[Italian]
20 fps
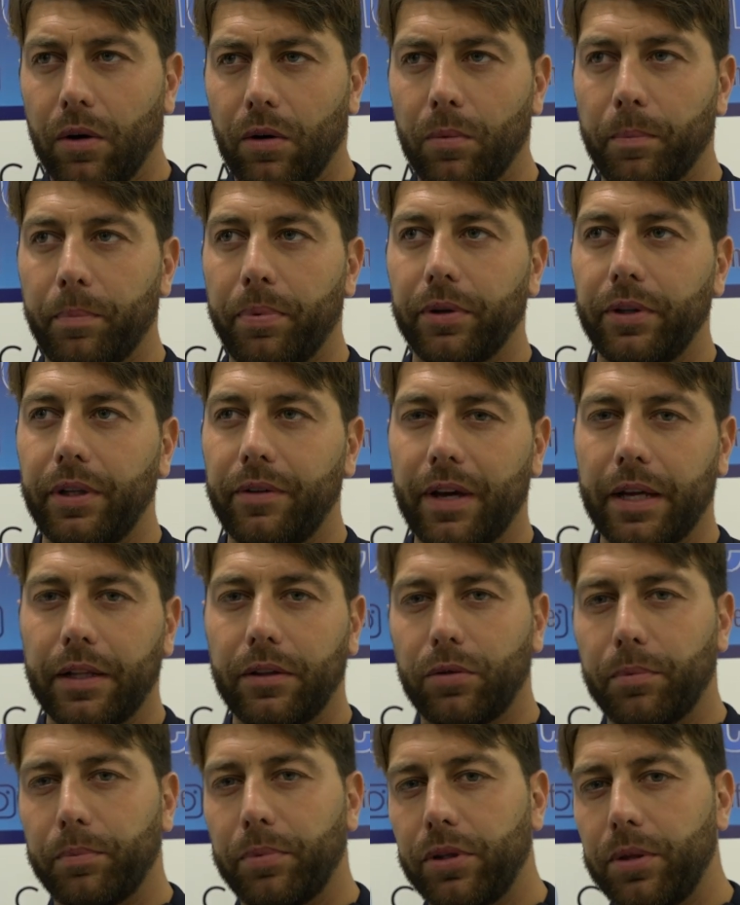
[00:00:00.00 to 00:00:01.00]
un po' di
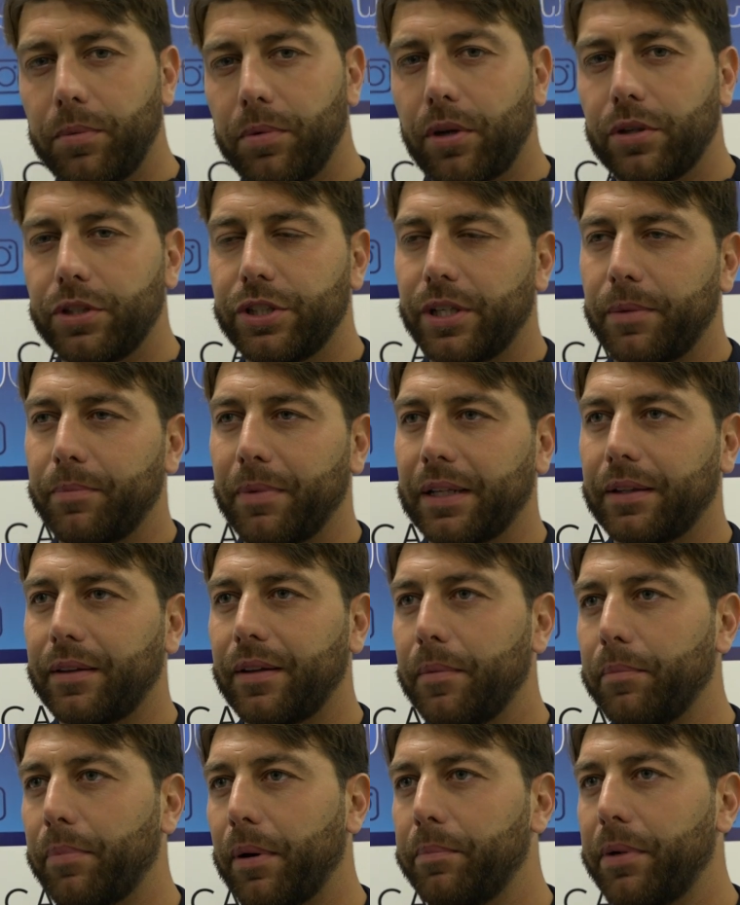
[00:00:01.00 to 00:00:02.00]
vento, un po' di pioggia e il
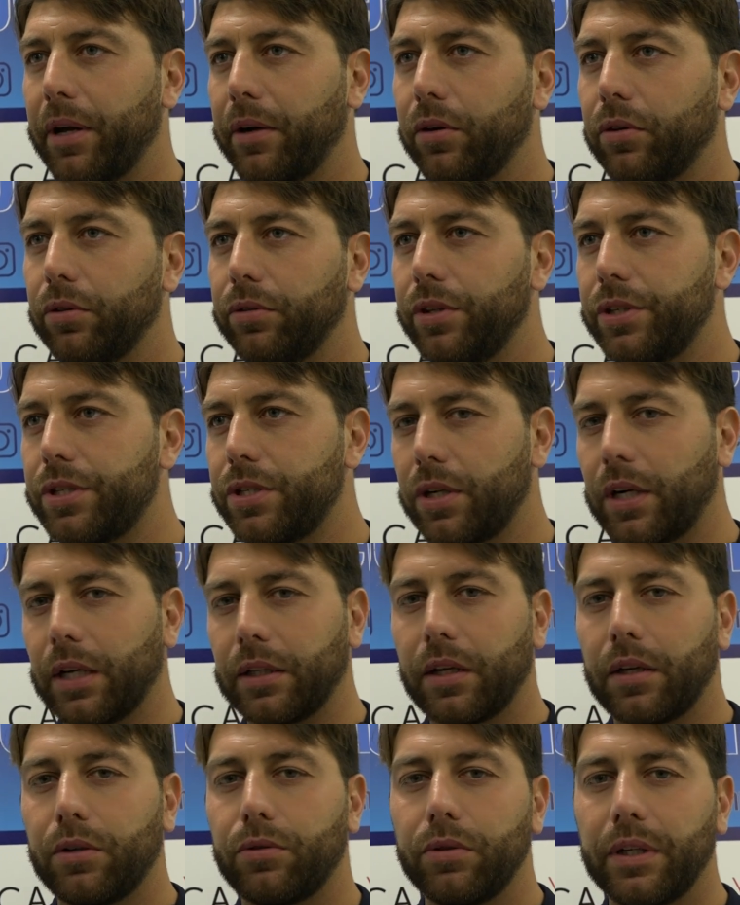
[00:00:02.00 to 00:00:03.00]
maltempo abbiano
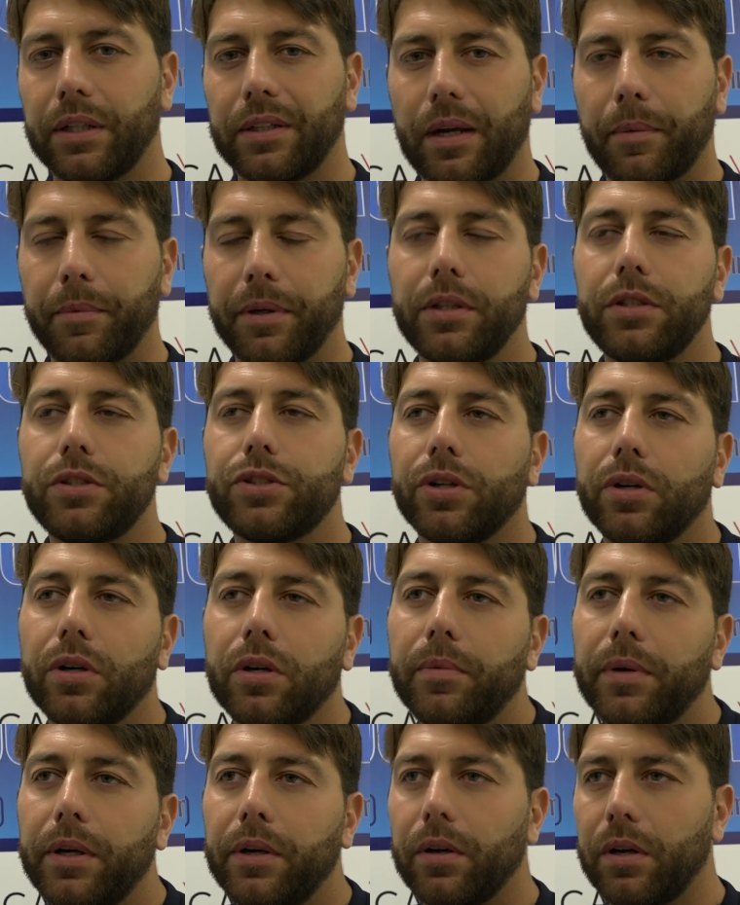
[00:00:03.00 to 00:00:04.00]
condizionato alcune trame di
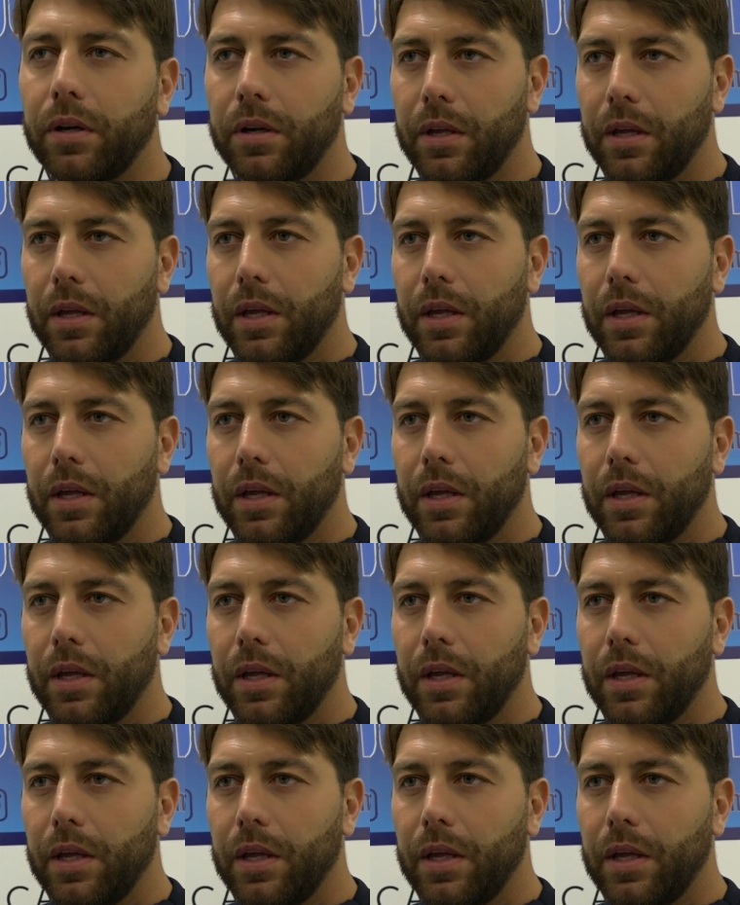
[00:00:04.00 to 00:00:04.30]
gioco, però